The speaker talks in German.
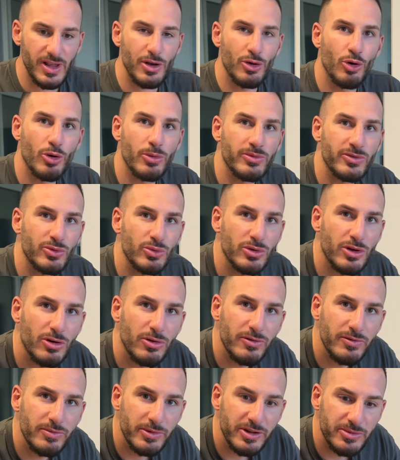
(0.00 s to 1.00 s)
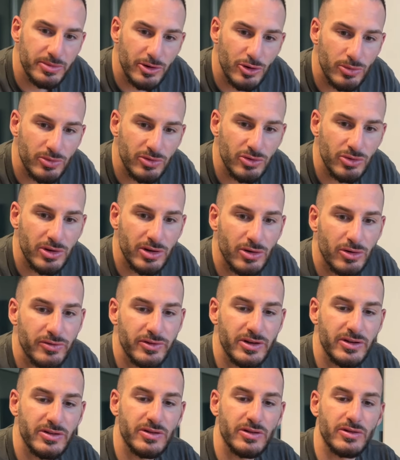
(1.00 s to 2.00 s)
Kommst du drauf? Manchmal kommst du ja drauf,
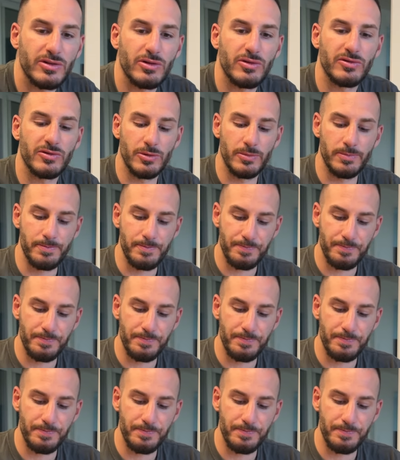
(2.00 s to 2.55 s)
wenn ich nicht drauf komme.